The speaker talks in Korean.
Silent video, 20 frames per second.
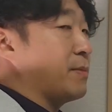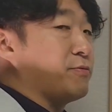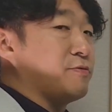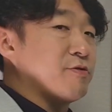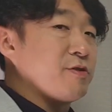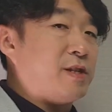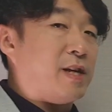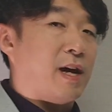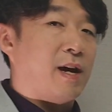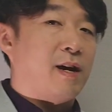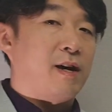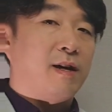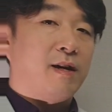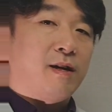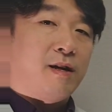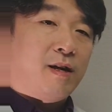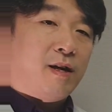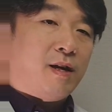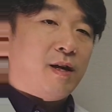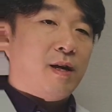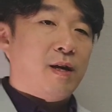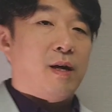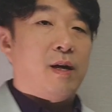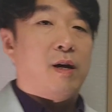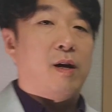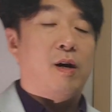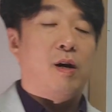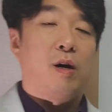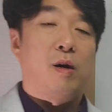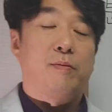분사
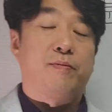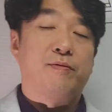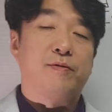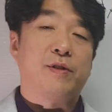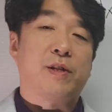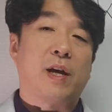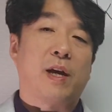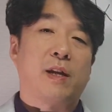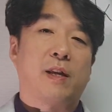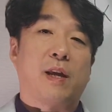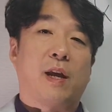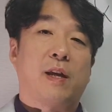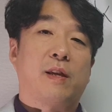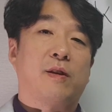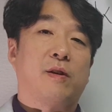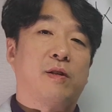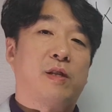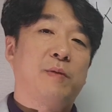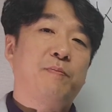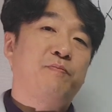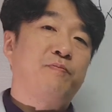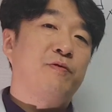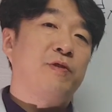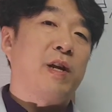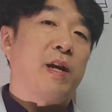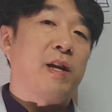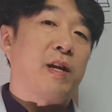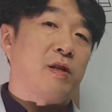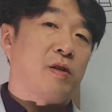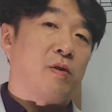어, 분사에 대해서 10분
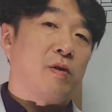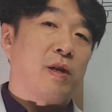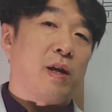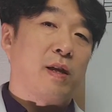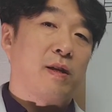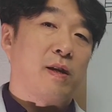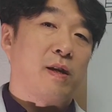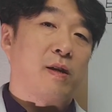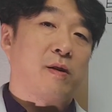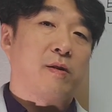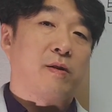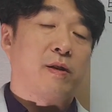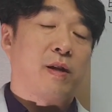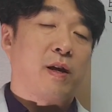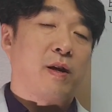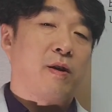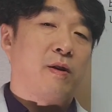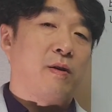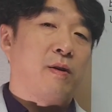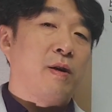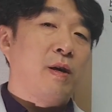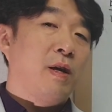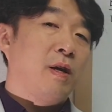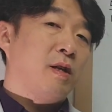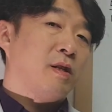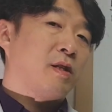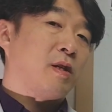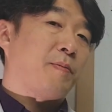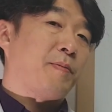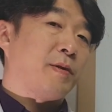안에 정리해 드릴 건데요.
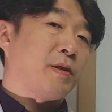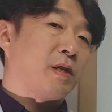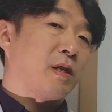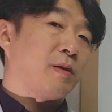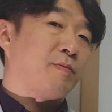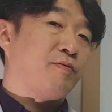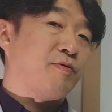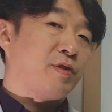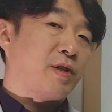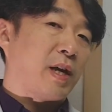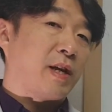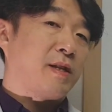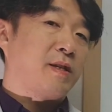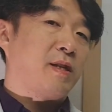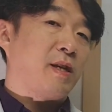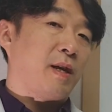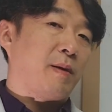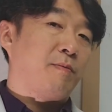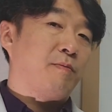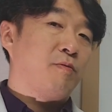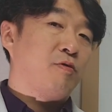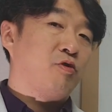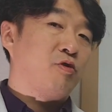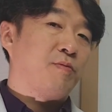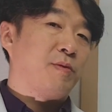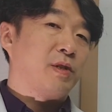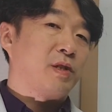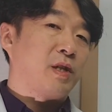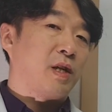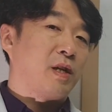첫 번째는 분사의 쓰임, 두
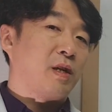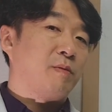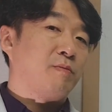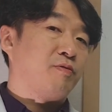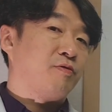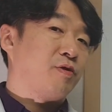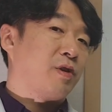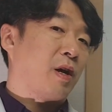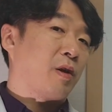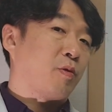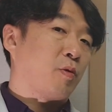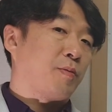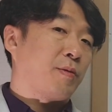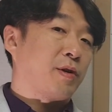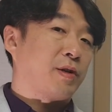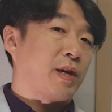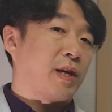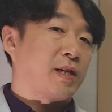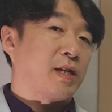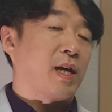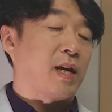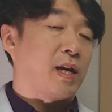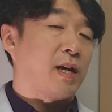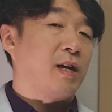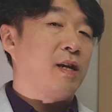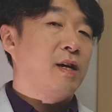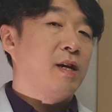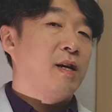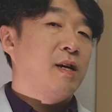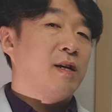번째는 분사 동명사의
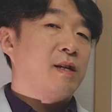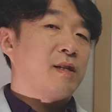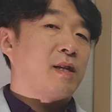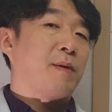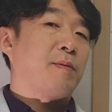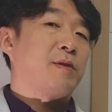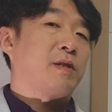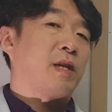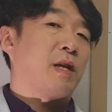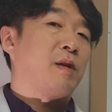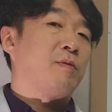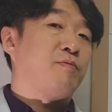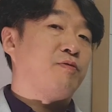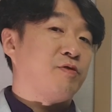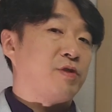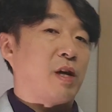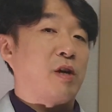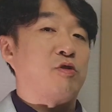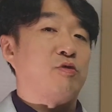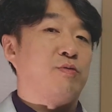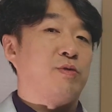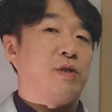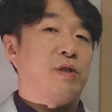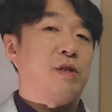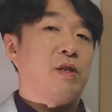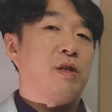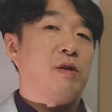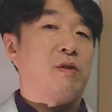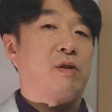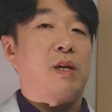차이, 세 번째는 분사 구문
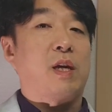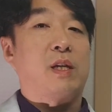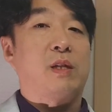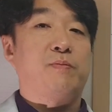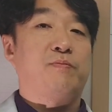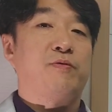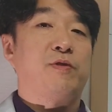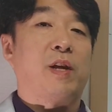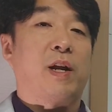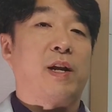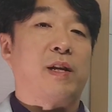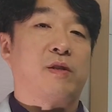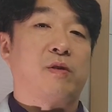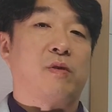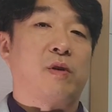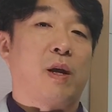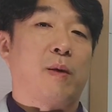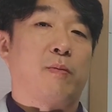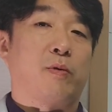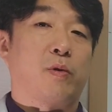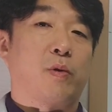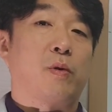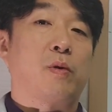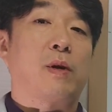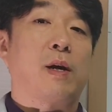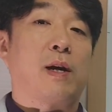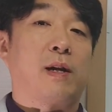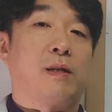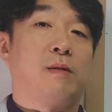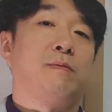이렇게 10분 안에 정리해 보도록
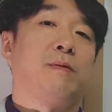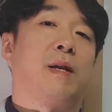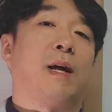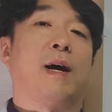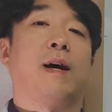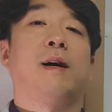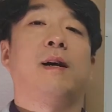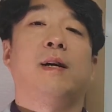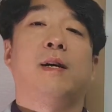하겠습니다.